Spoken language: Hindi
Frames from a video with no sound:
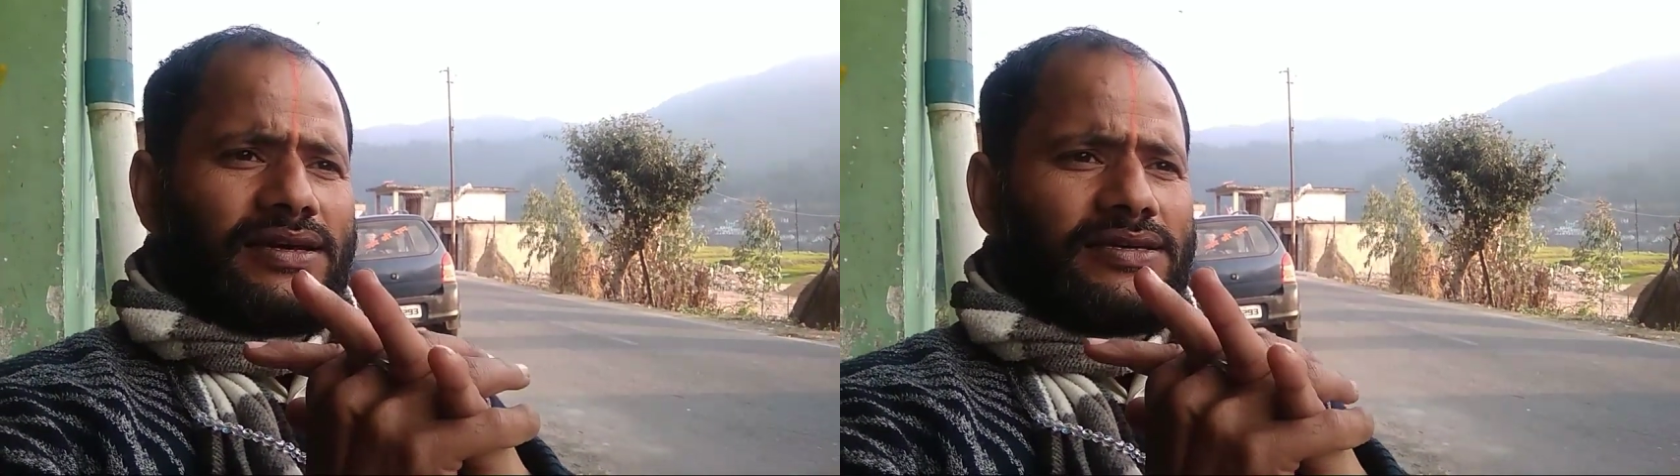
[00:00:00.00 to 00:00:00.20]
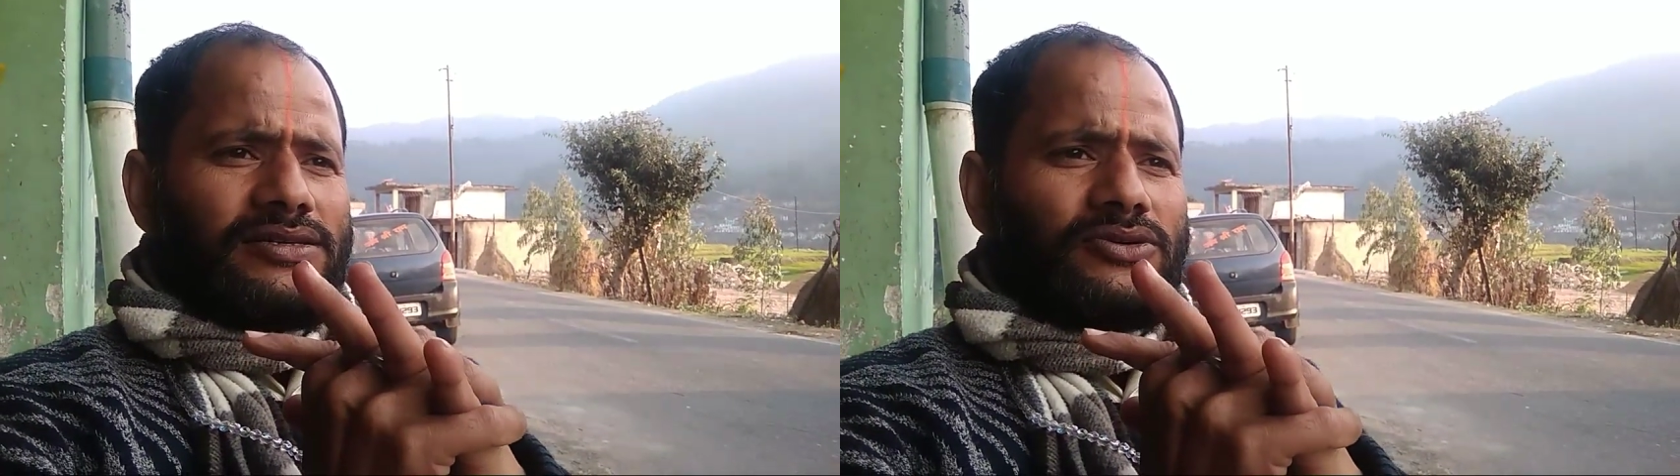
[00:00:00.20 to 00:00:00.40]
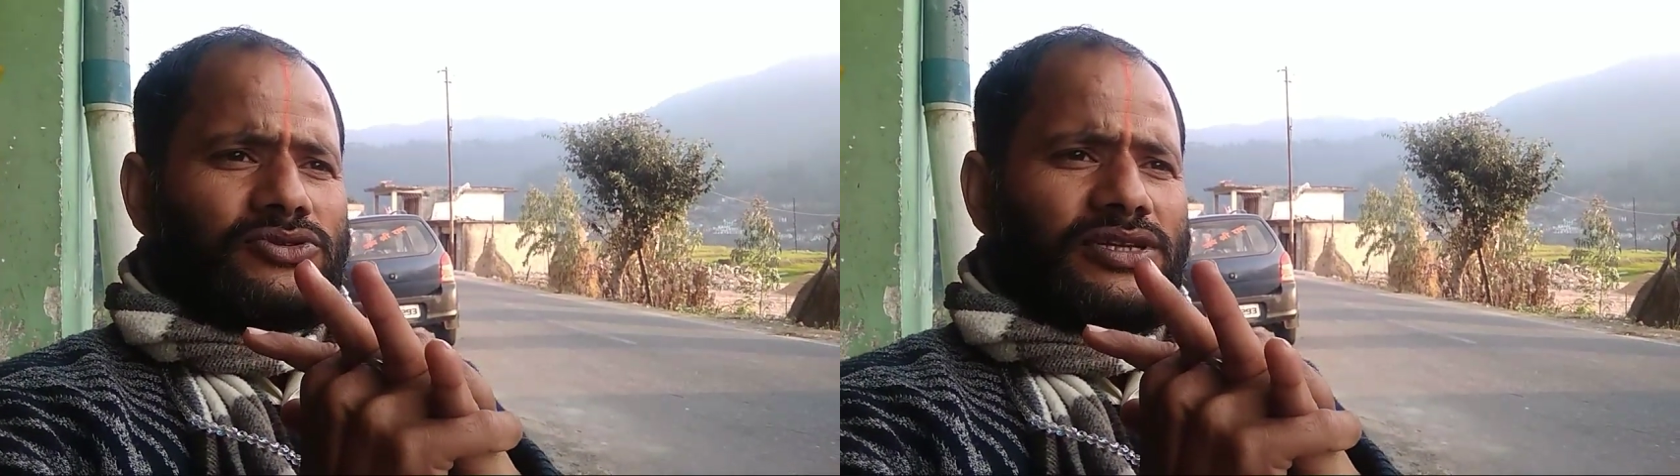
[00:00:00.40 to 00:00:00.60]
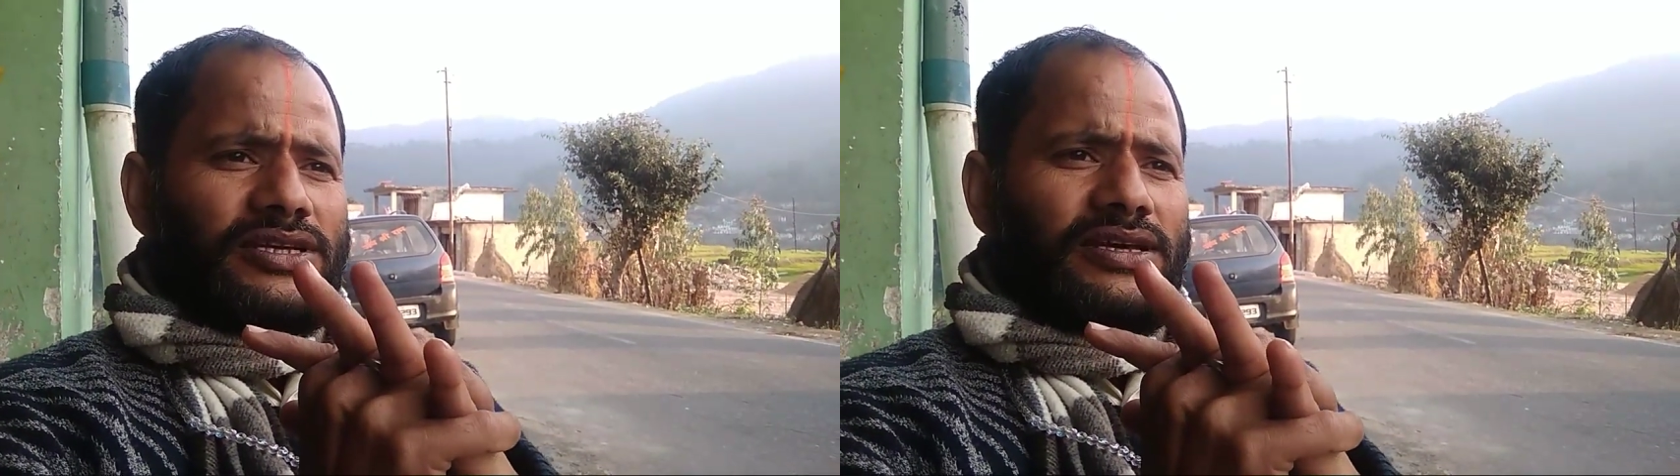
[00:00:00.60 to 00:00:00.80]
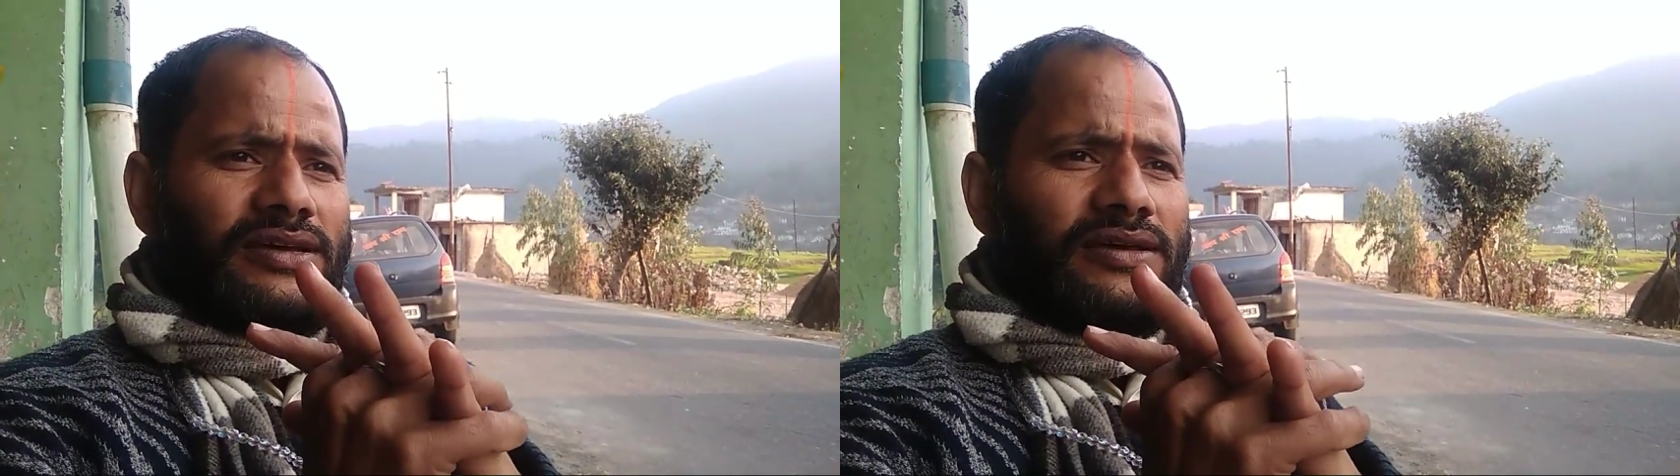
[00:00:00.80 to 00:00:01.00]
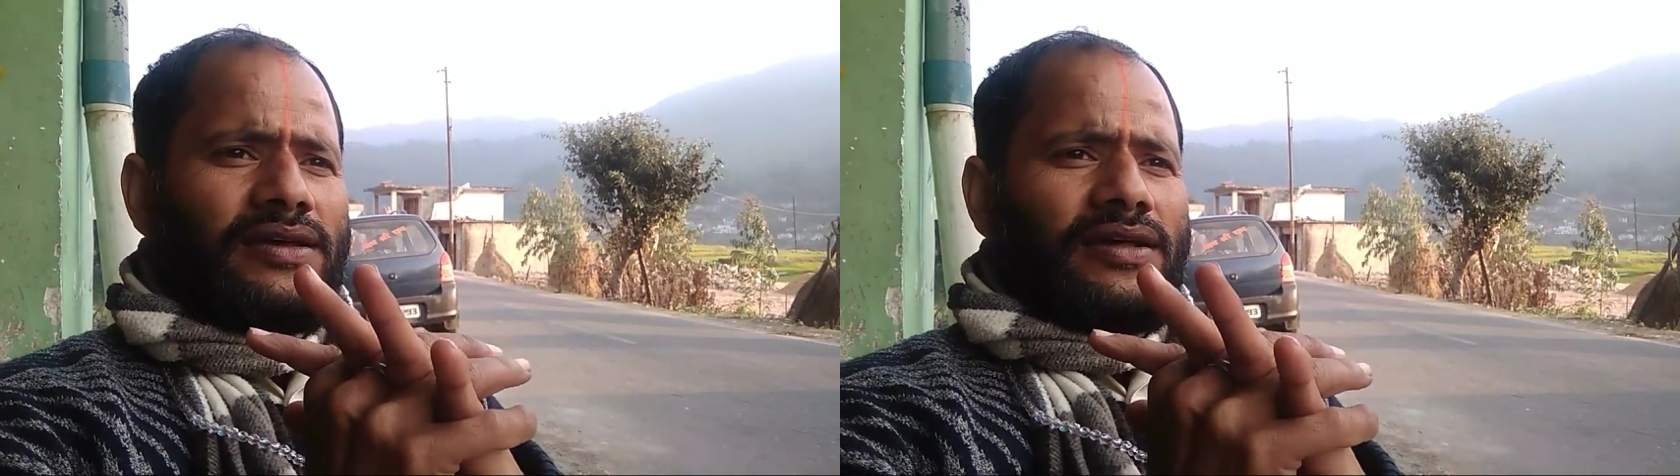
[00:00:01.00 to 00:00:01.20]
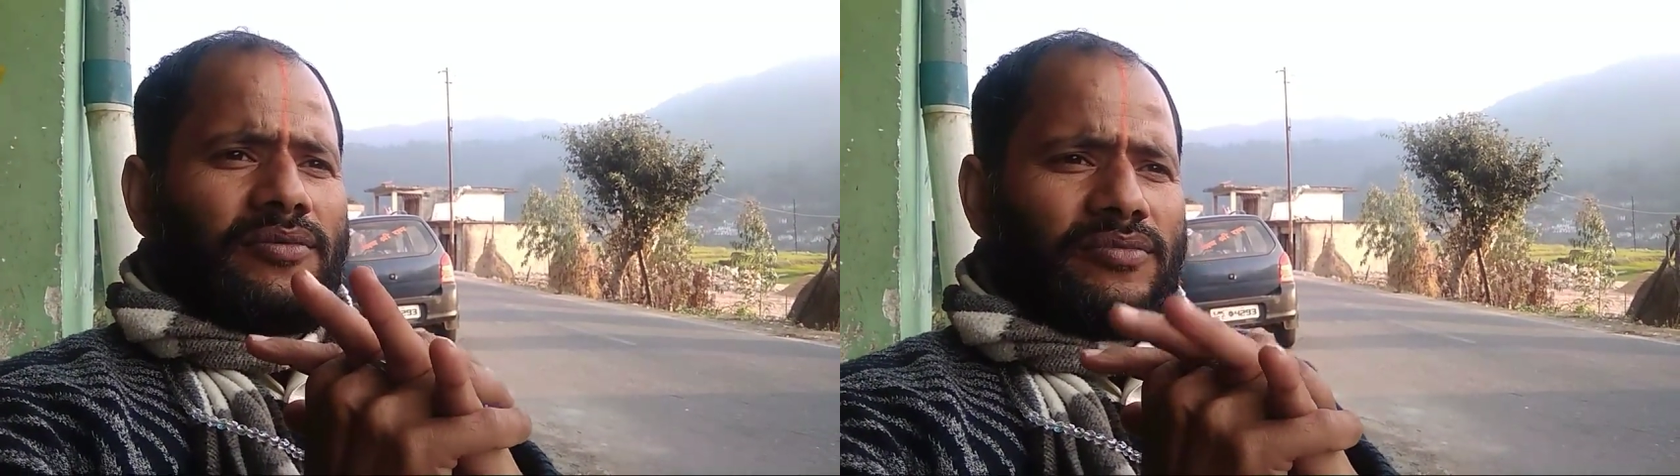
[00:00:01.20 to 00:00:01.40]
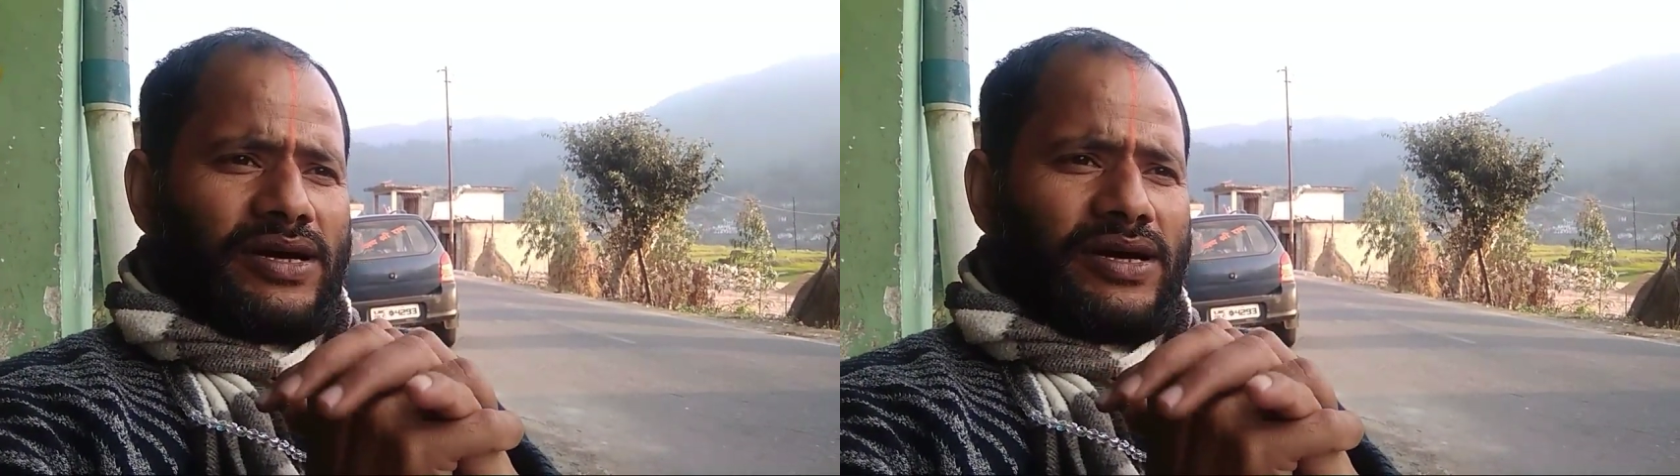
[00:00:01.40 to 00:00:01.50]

था ऐसा कुछ हाँ, नहीं है हाँ।